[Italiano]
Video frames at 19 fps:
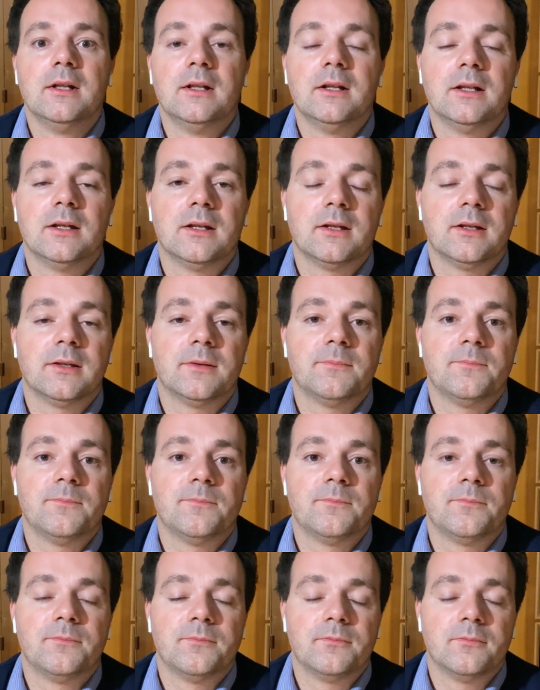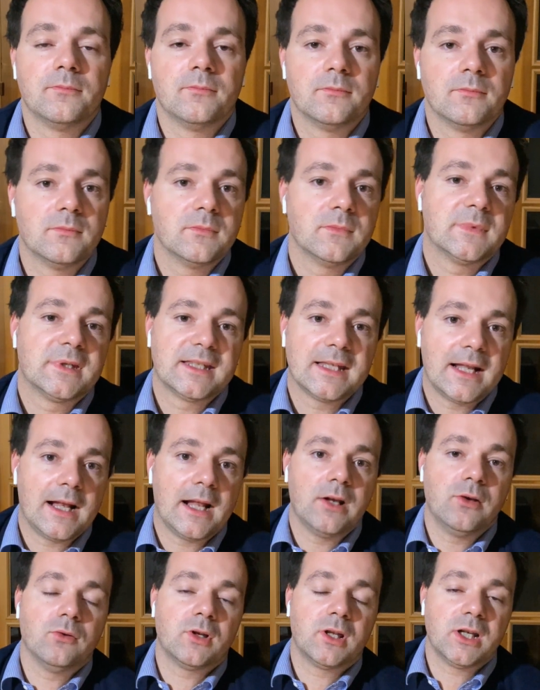ehm,
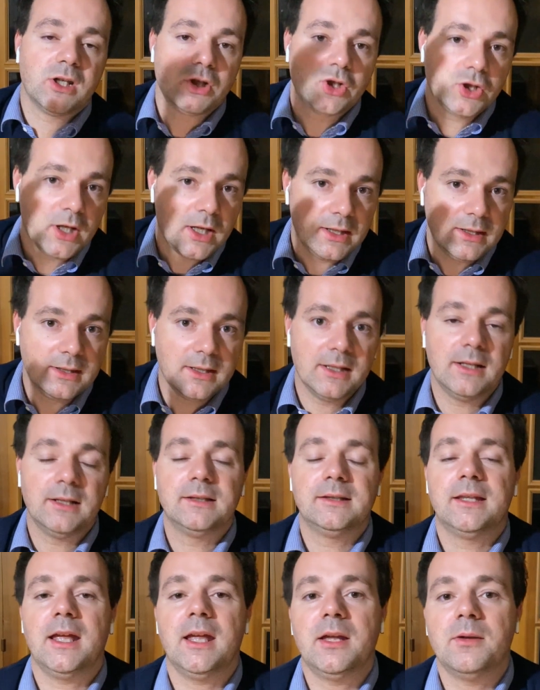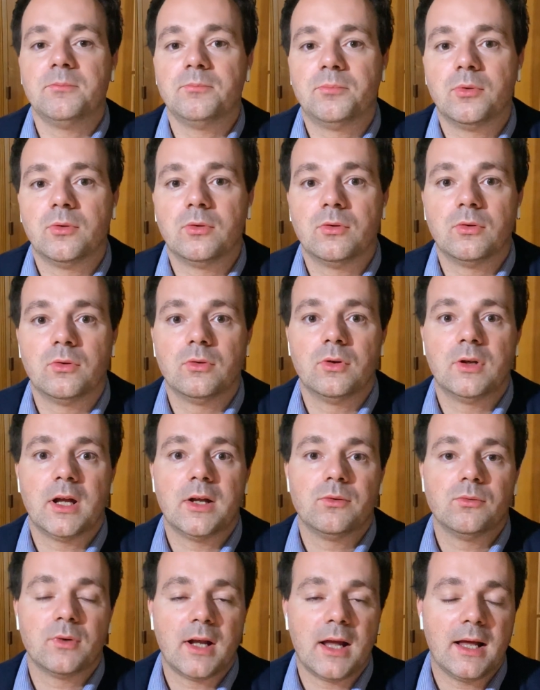saranno crescenti nel tempo, la
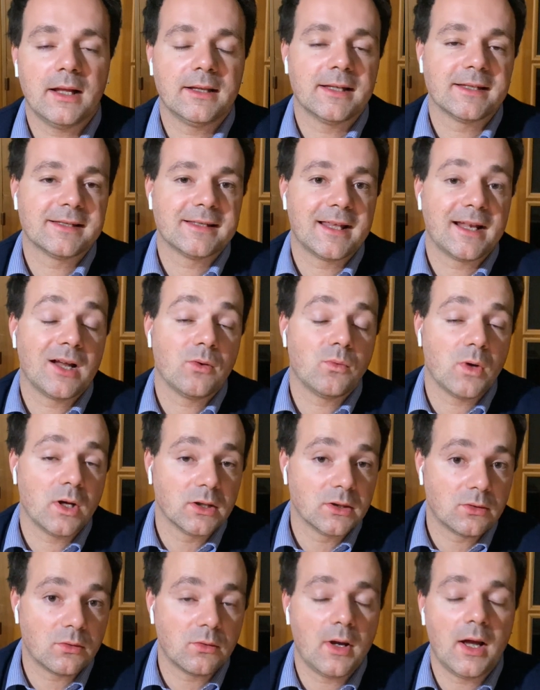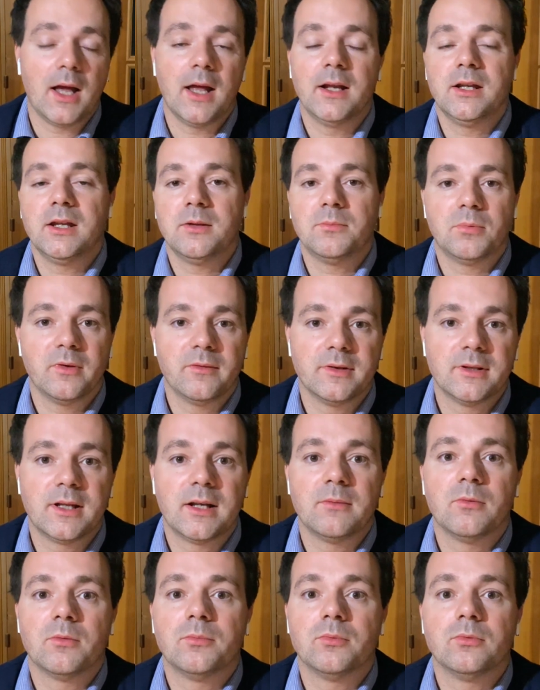durata sarà 4 anni, poi
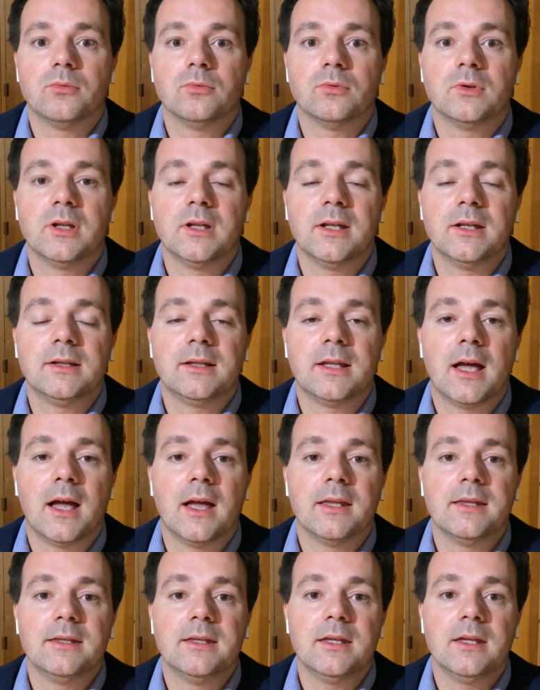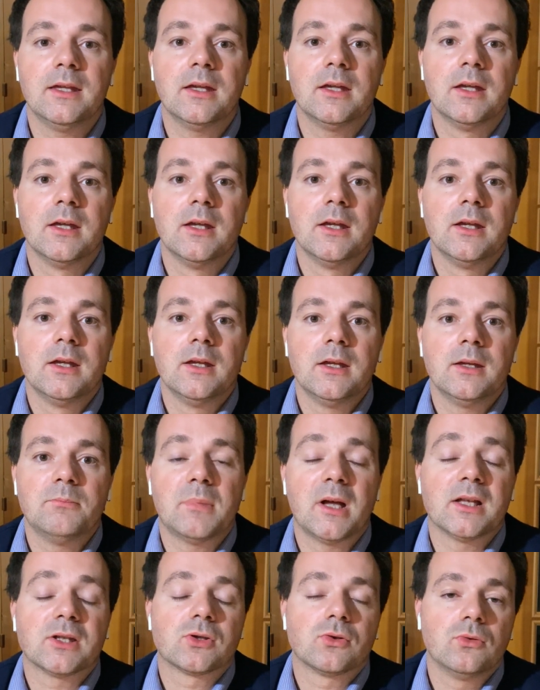vedremo più tutti i dettagli
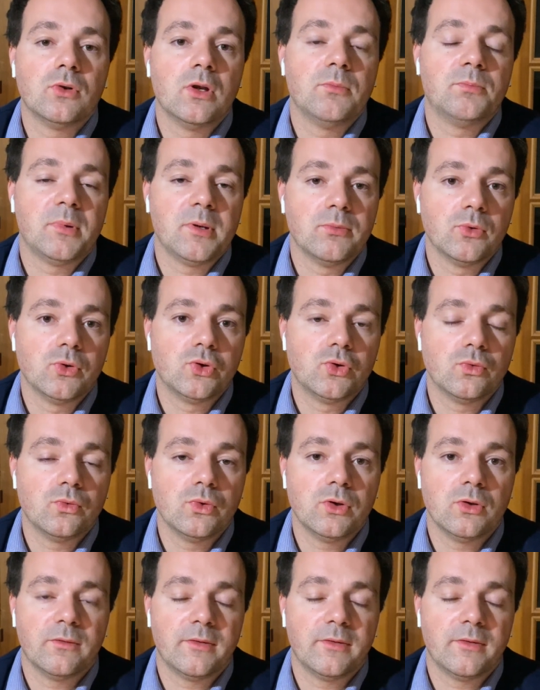ma solo il primo giugno